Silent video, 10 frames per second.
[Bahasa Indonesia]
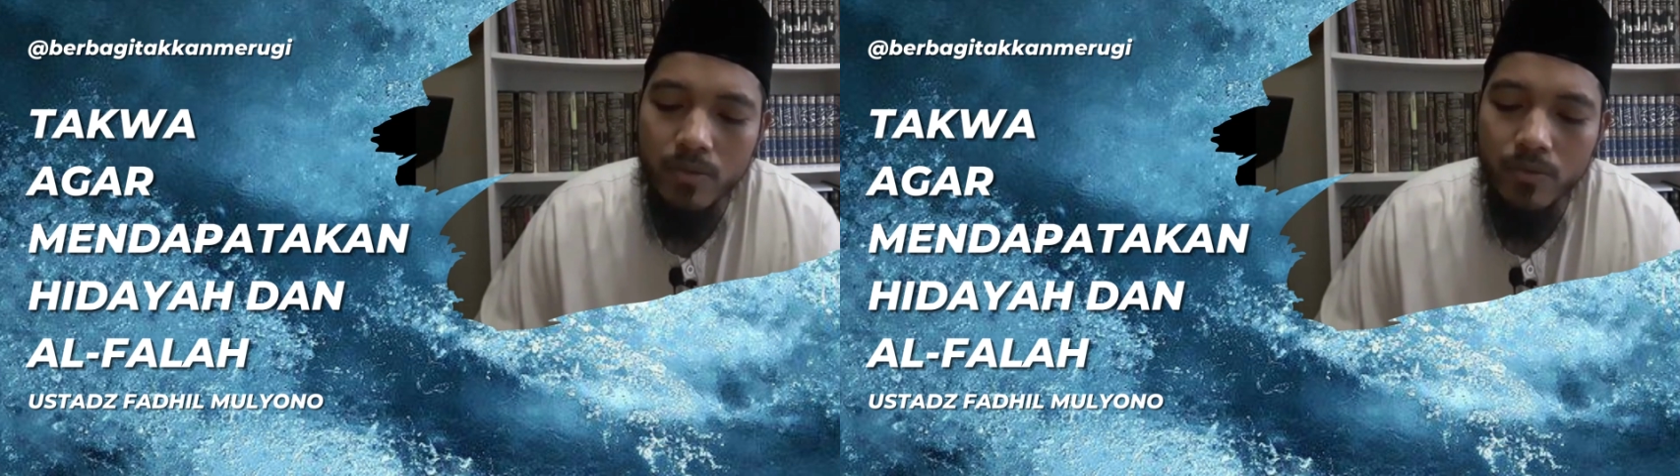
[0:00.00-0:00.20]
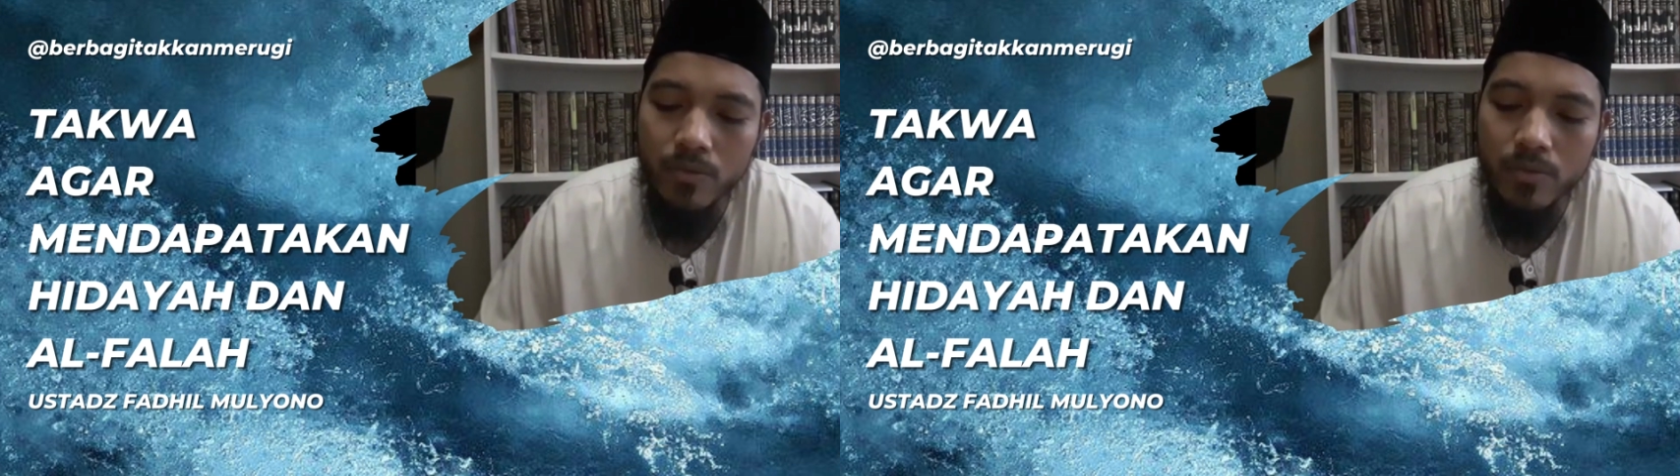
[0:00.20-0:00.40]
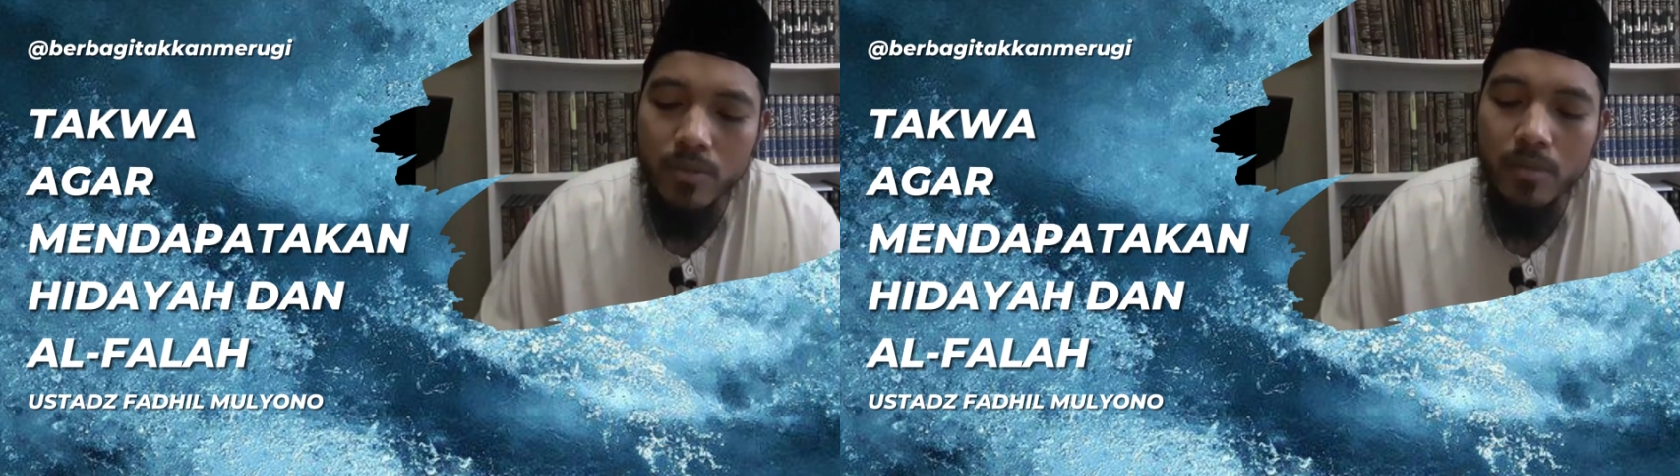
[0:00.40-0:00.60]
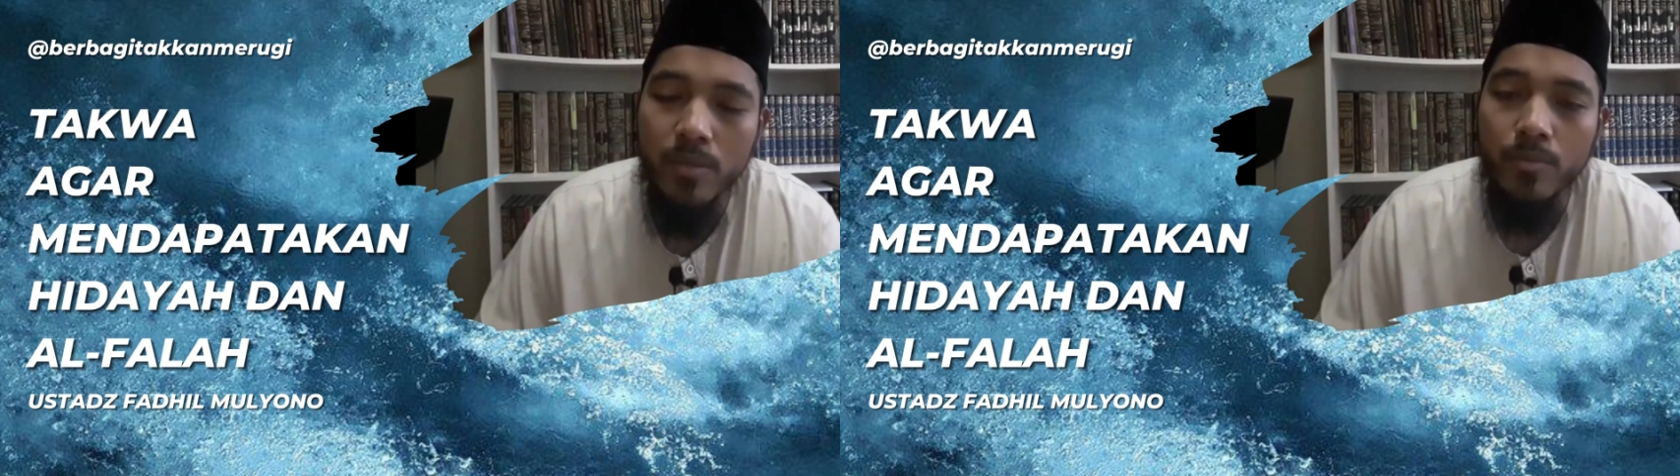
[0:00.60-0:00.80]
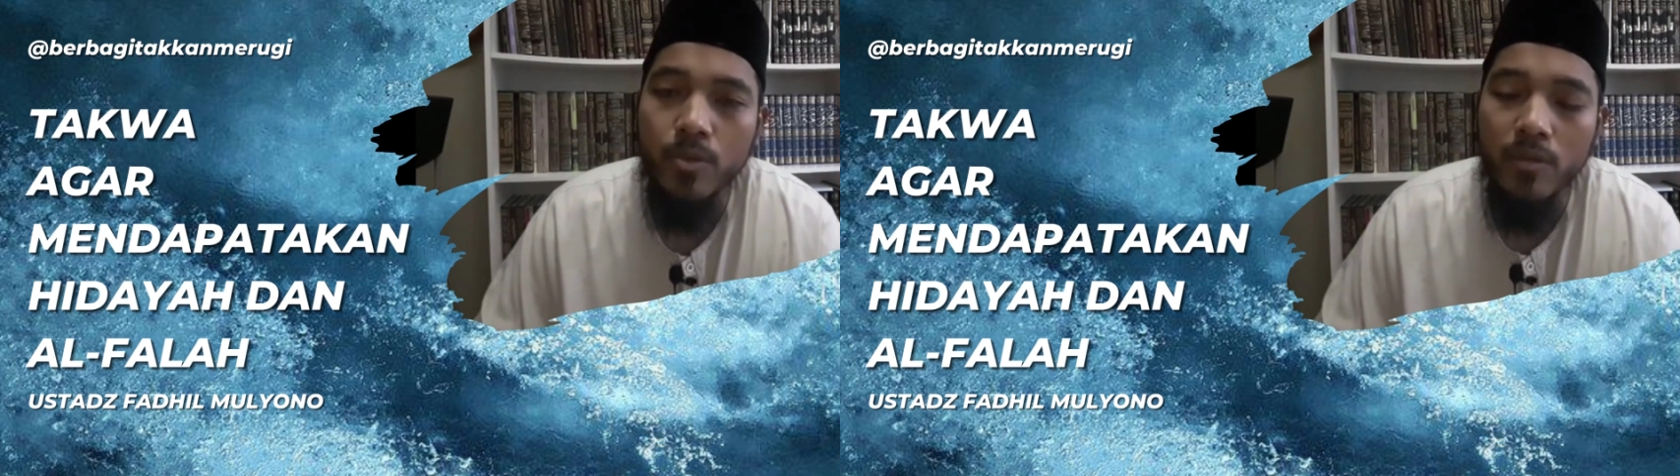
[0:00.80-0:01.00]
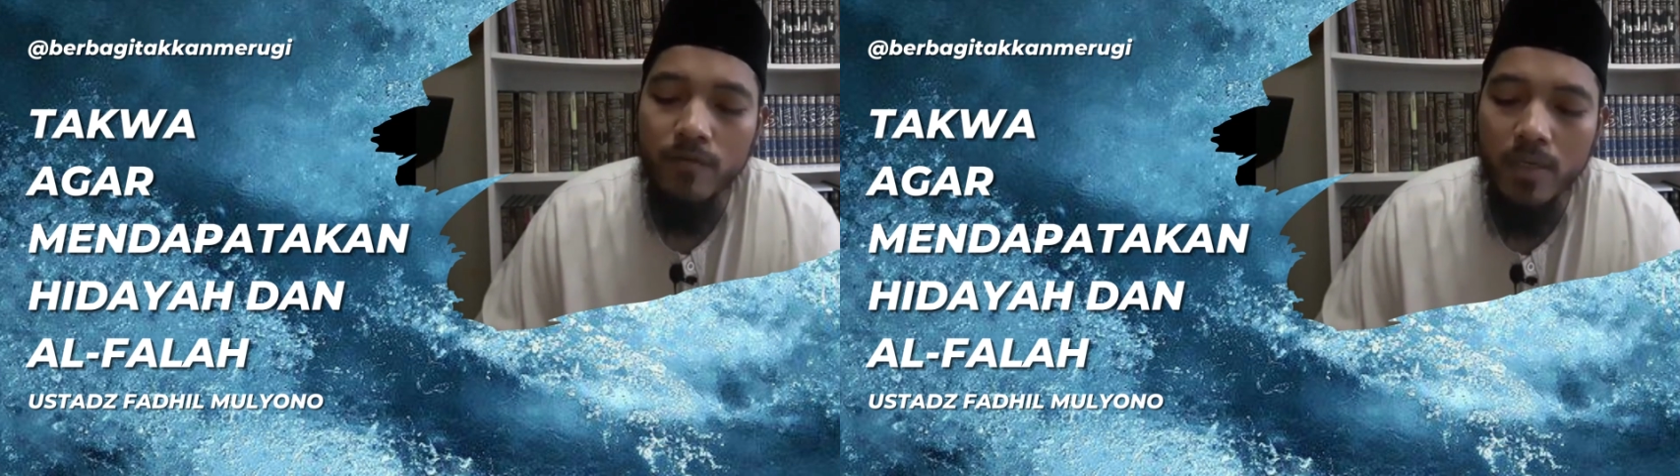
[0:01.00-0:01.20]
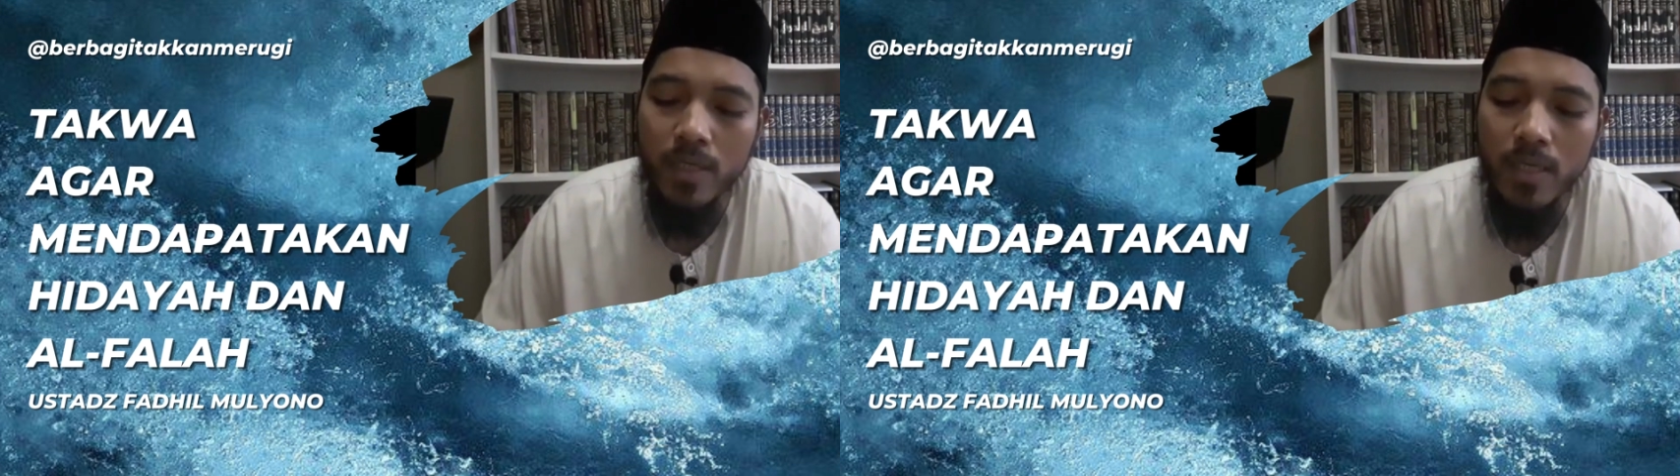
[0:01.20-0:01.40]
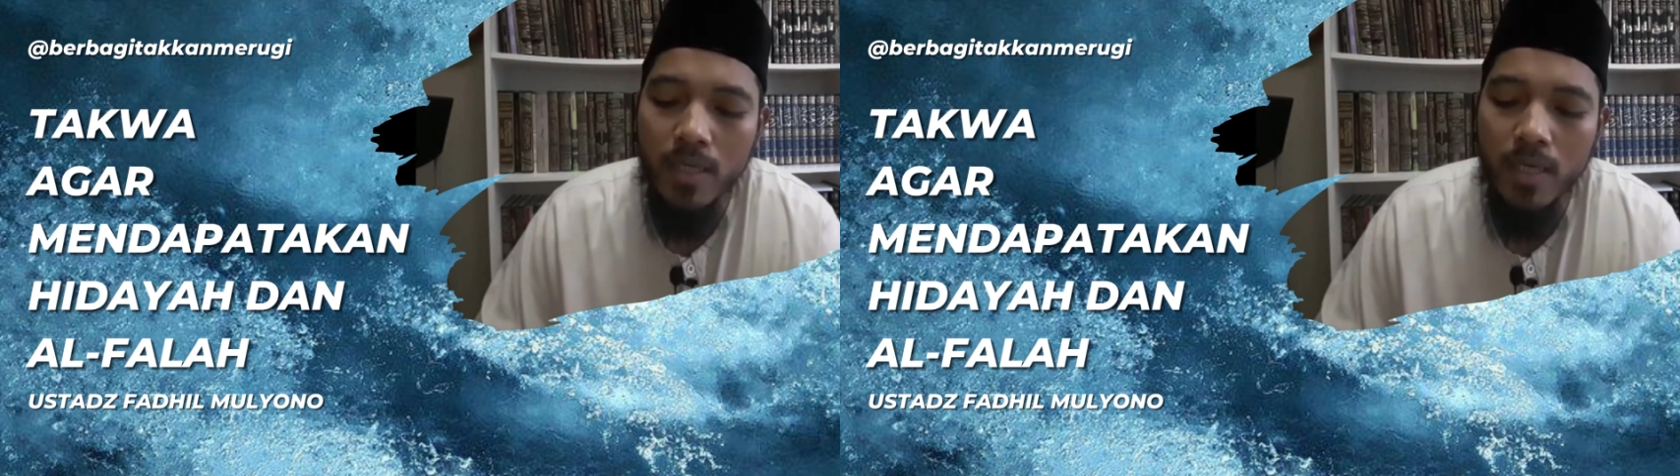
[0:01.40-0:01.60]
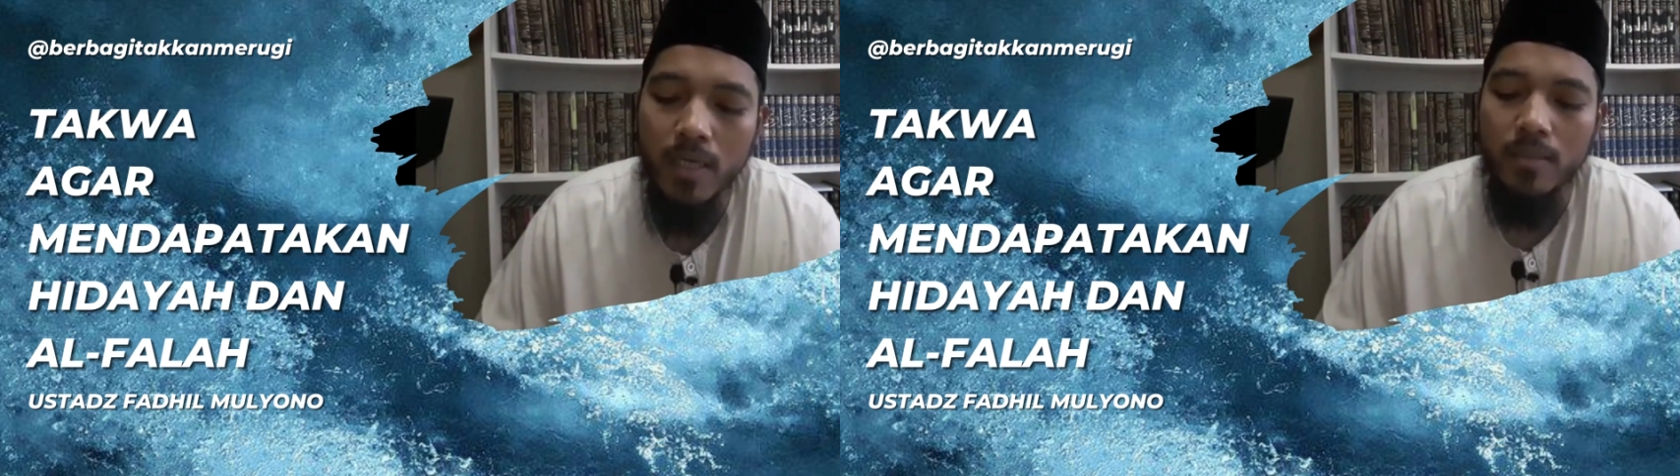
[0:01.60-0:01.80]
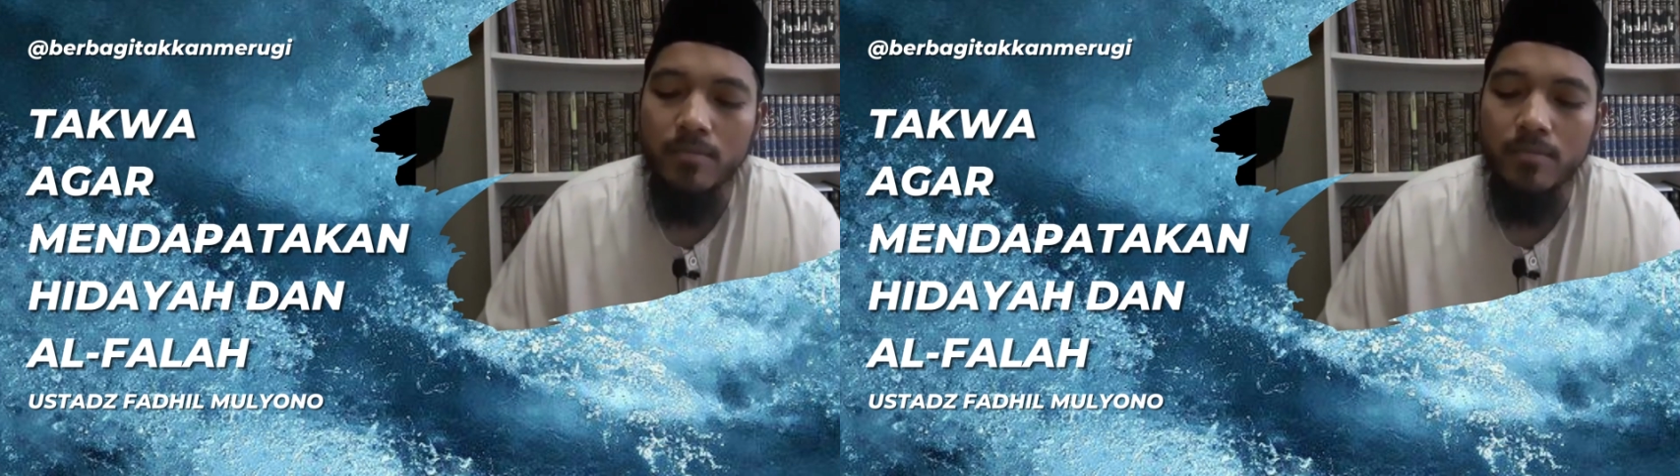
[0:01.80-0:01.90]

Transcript: itu sababul falah.